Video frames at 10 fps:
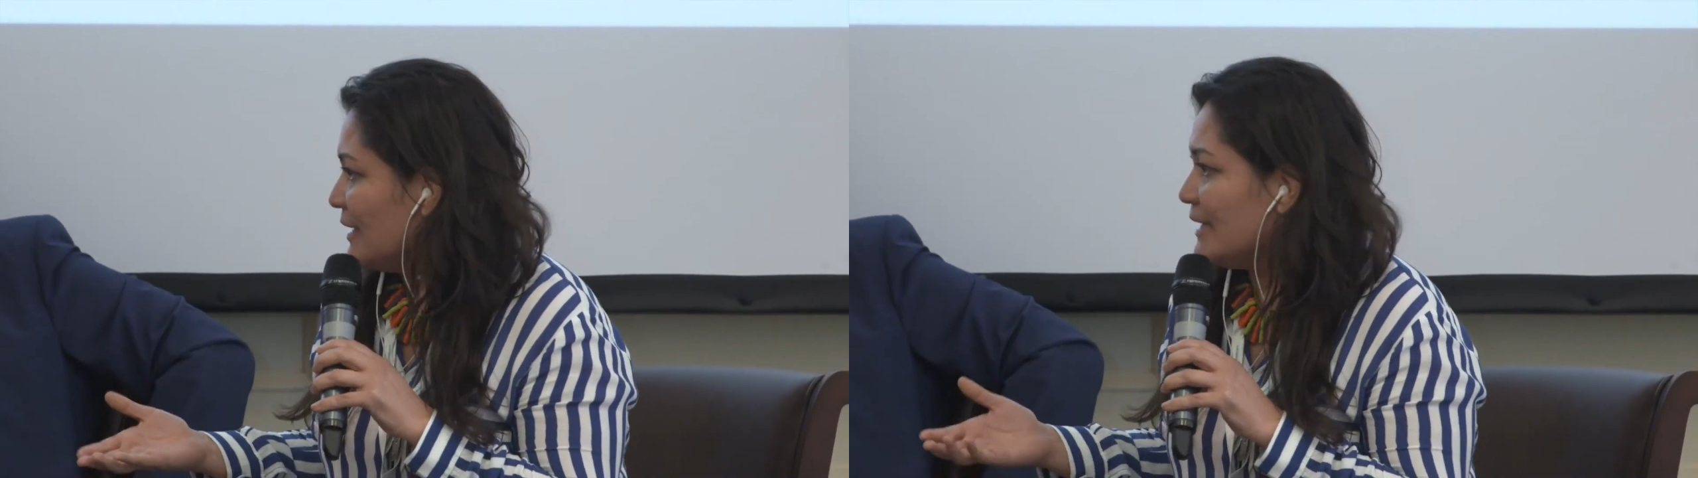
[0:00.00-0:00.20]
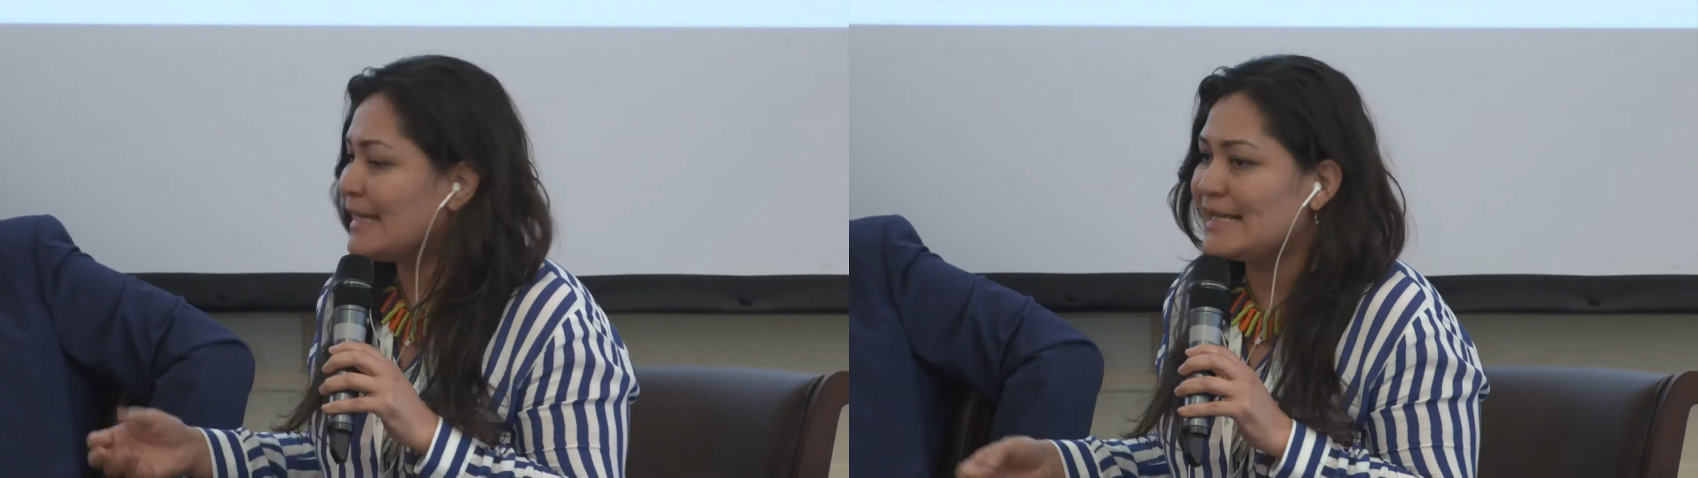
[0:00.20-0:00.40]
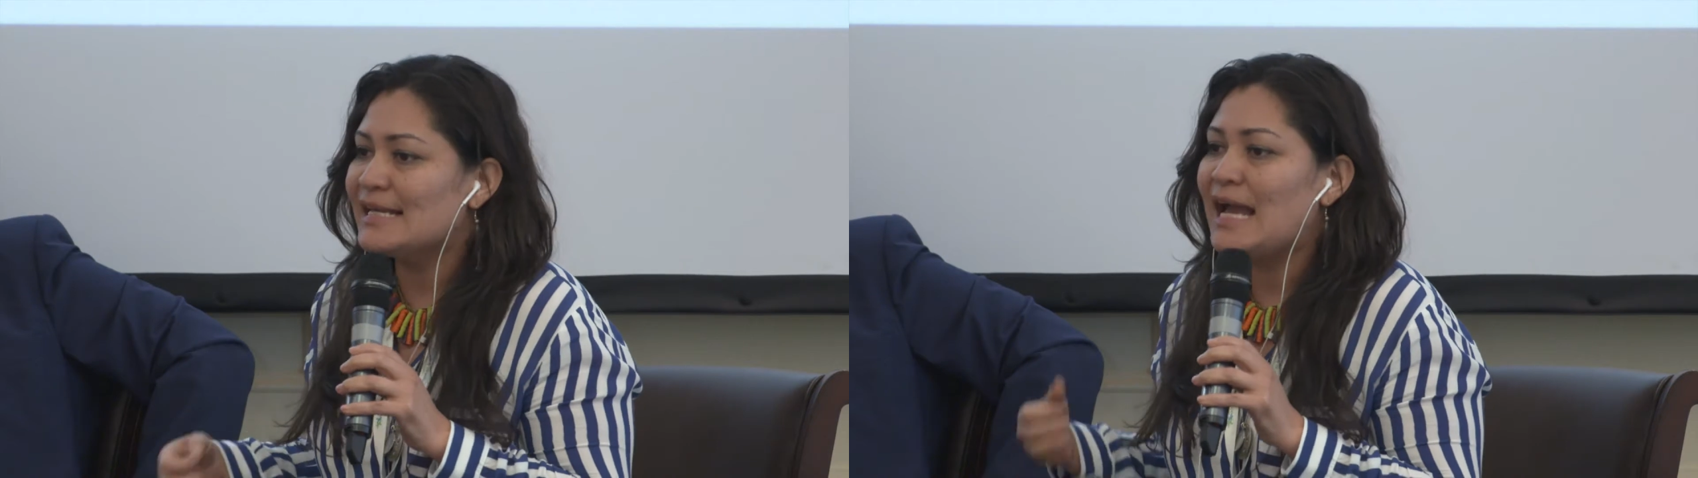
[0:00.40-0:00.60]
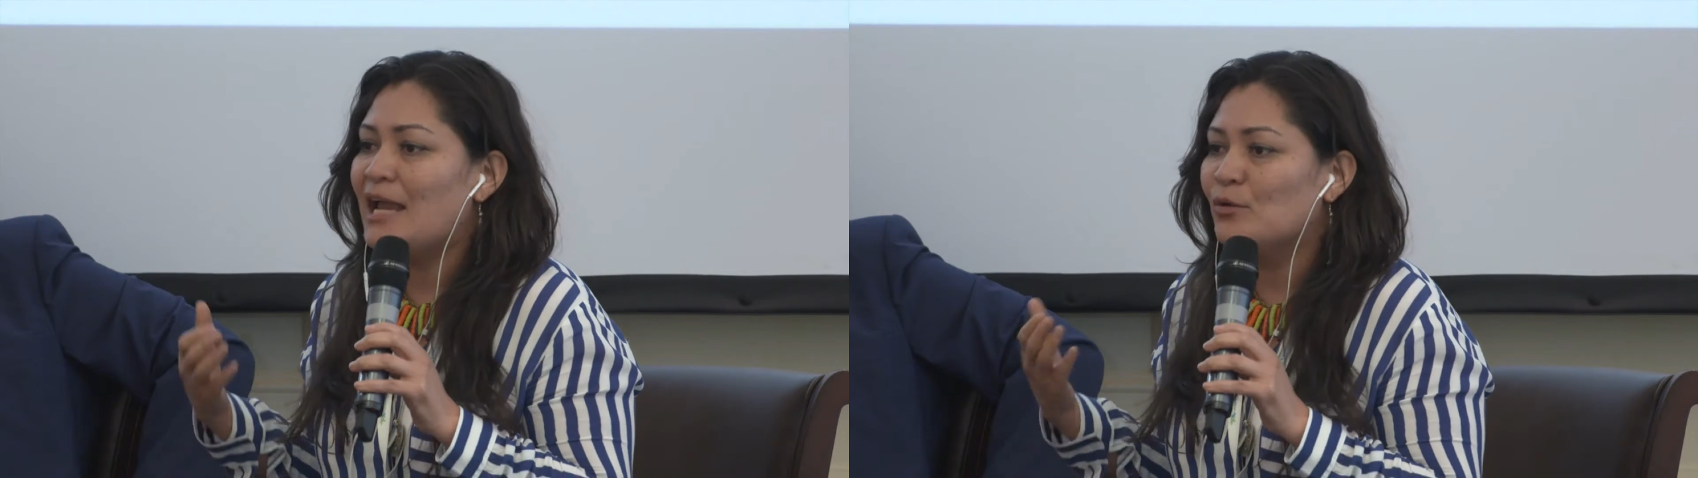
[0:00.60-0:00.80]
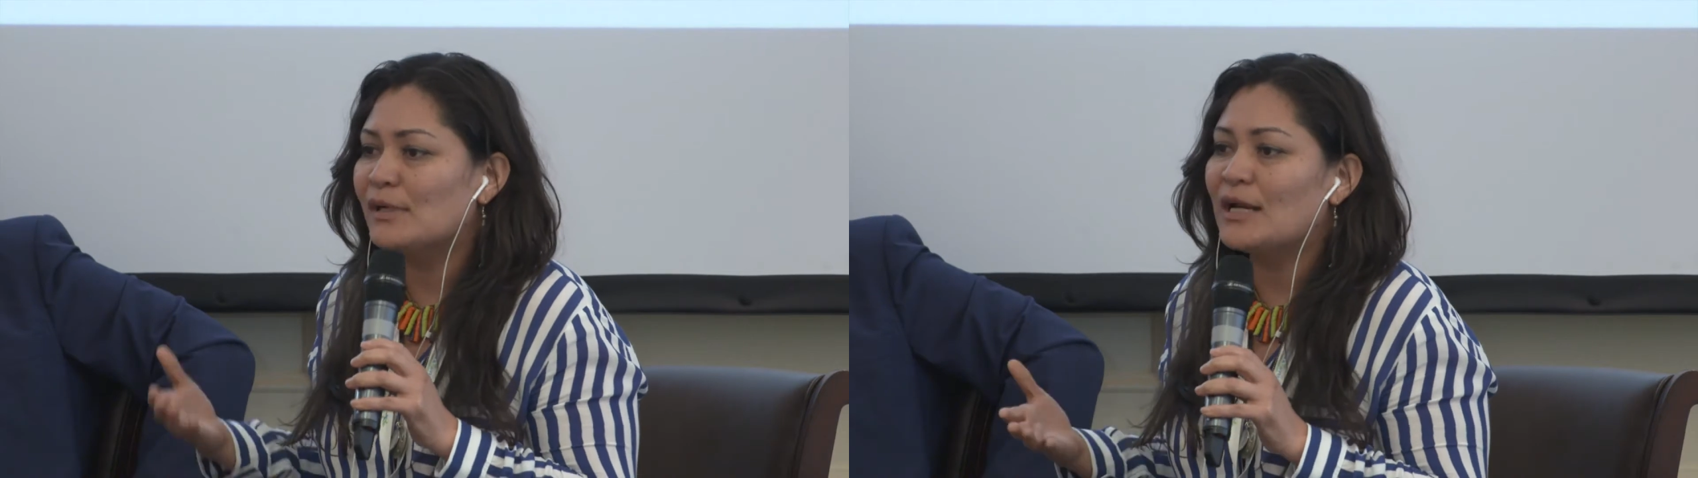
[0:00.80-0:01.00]
y que
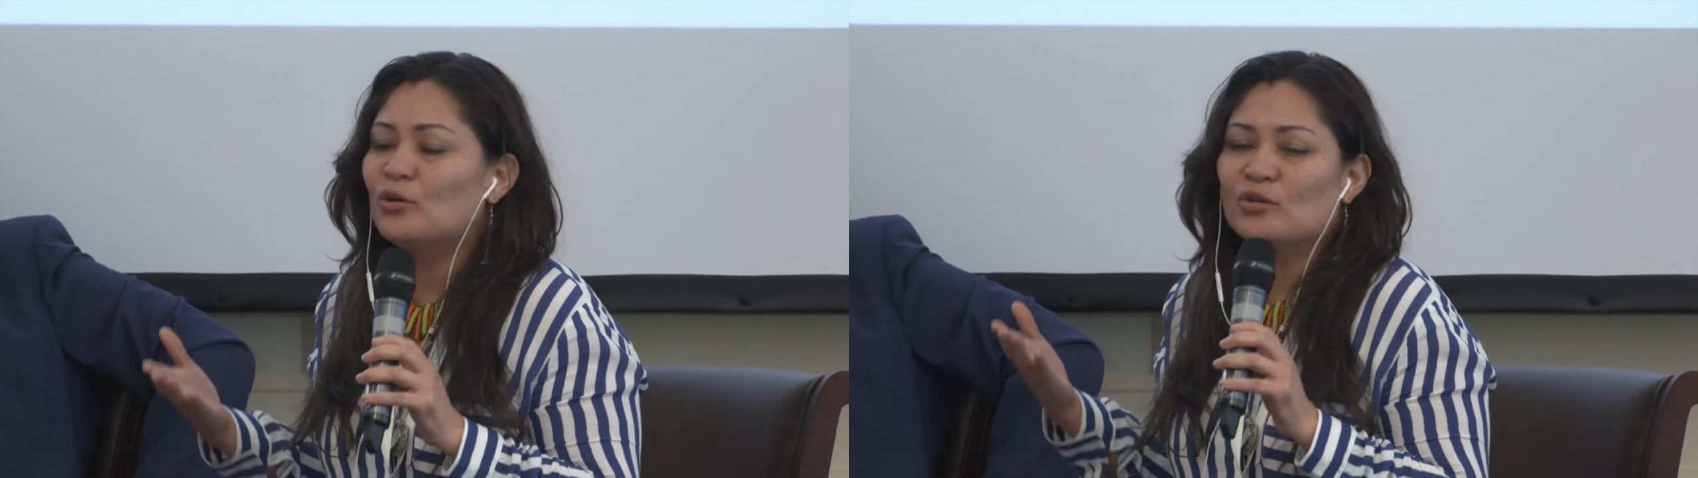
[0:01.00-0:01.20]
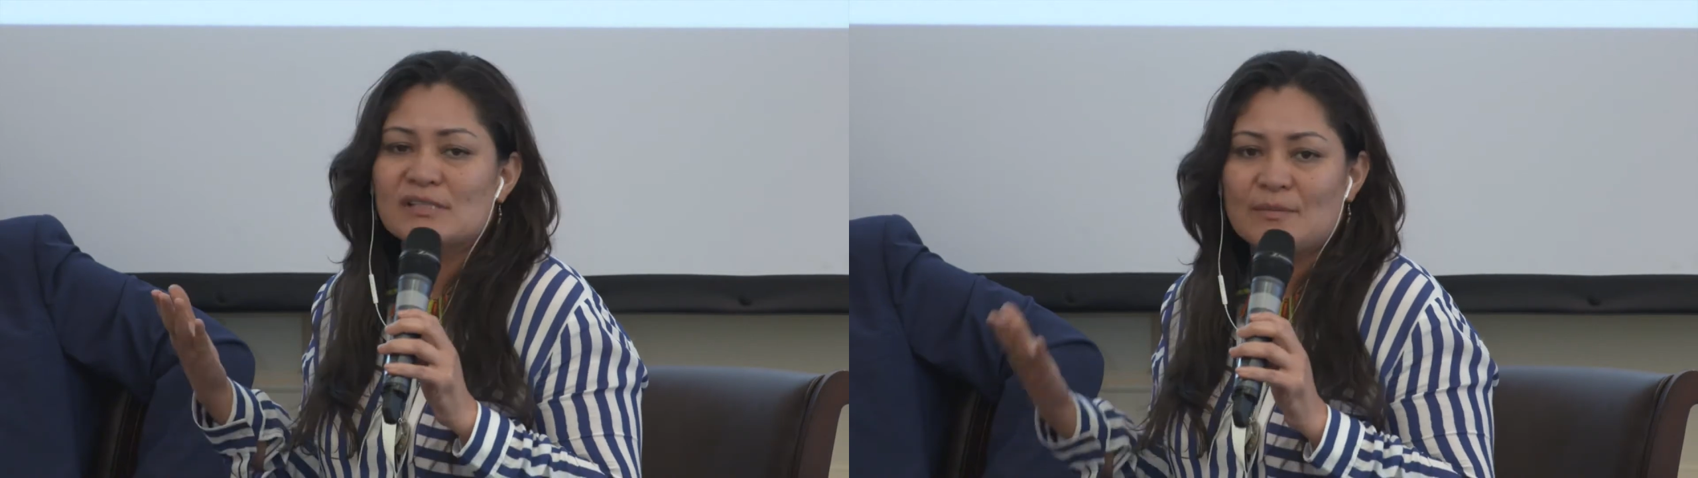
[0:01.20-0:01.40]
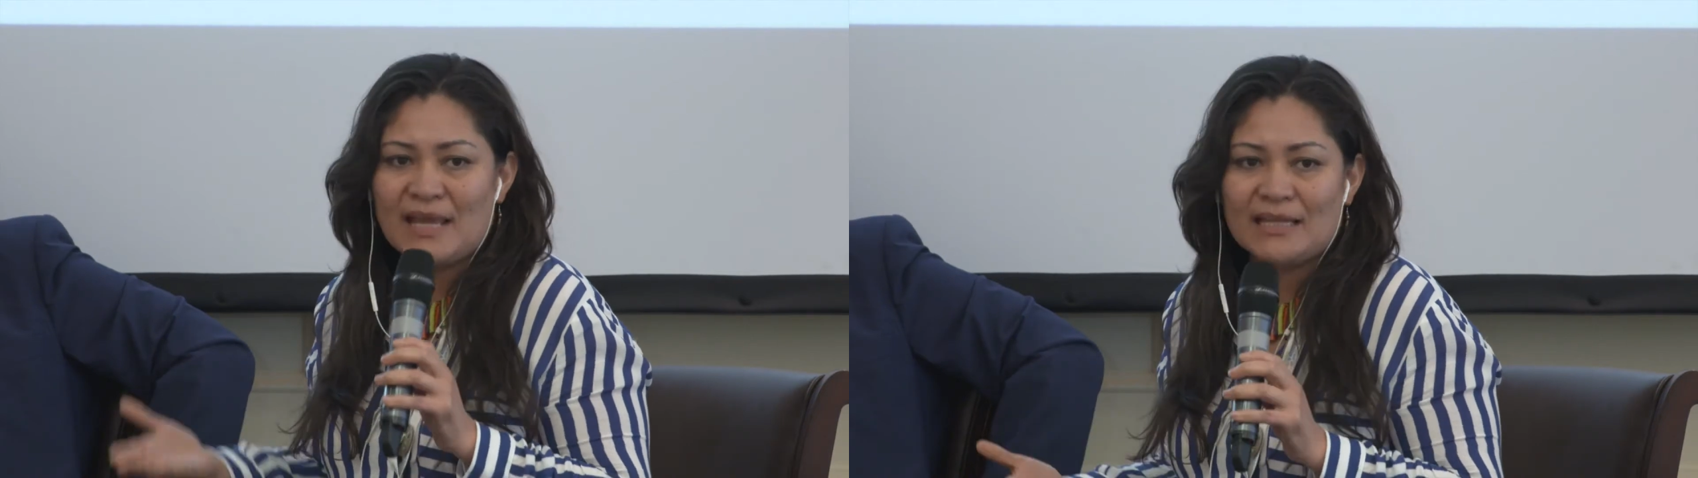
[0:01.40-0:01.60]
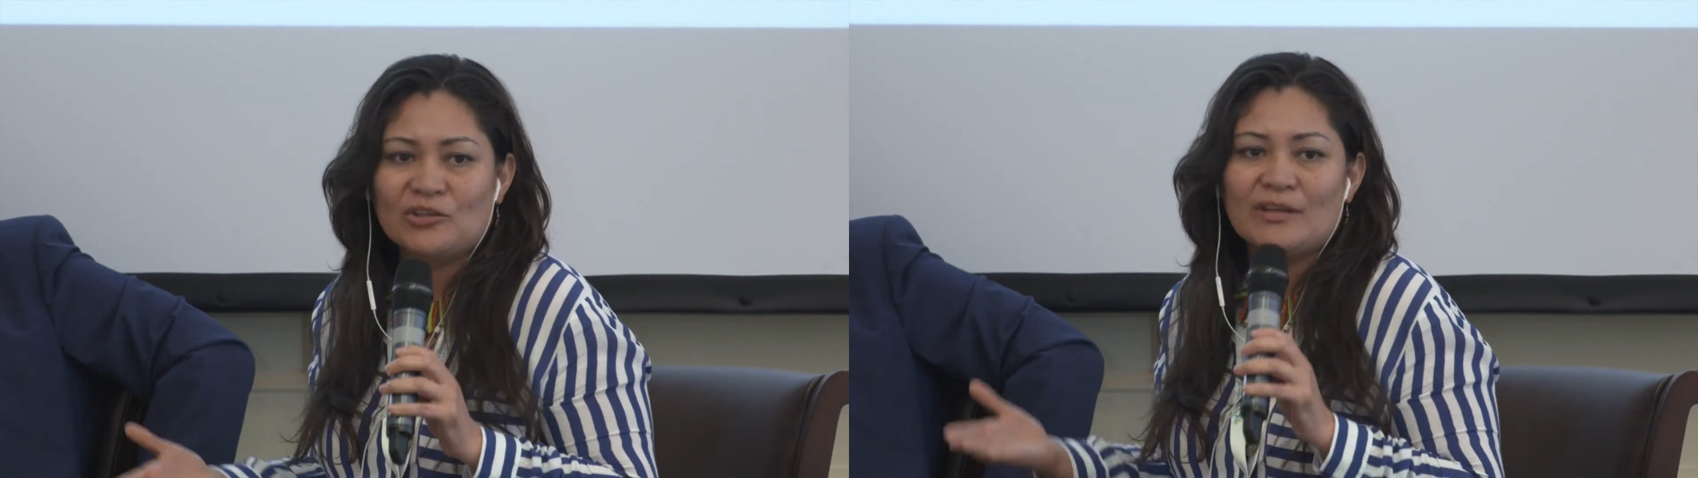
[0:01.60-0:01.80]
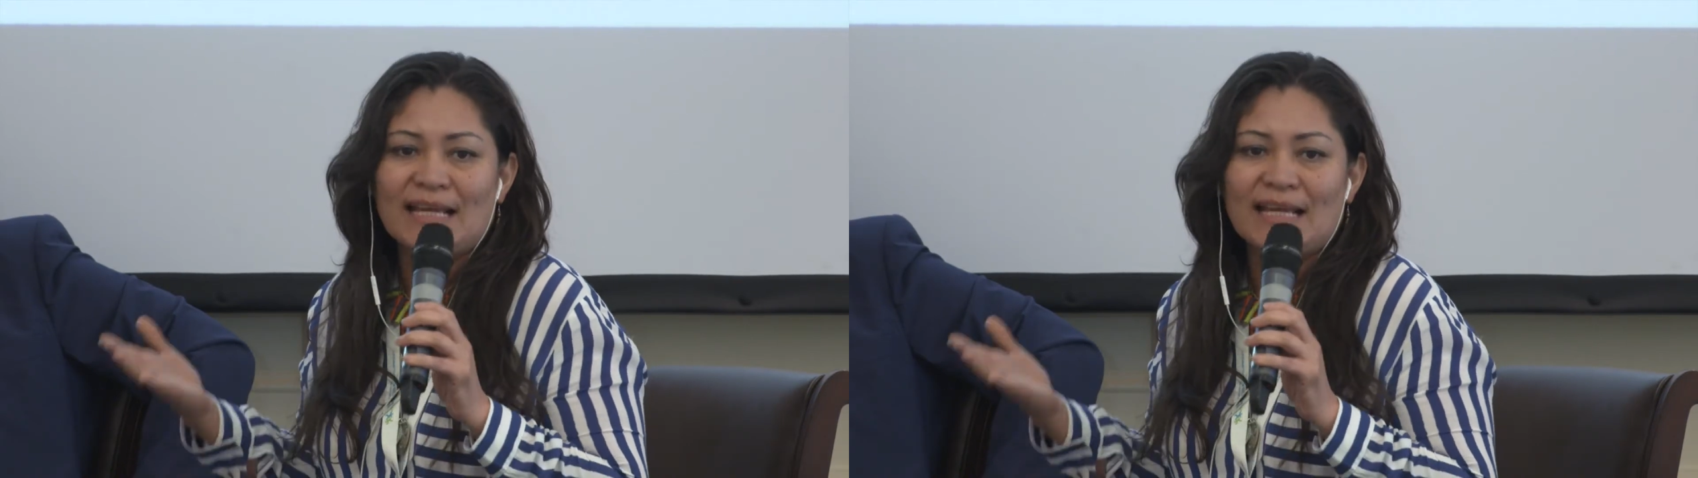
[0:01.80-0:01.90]
hay un reconocimiento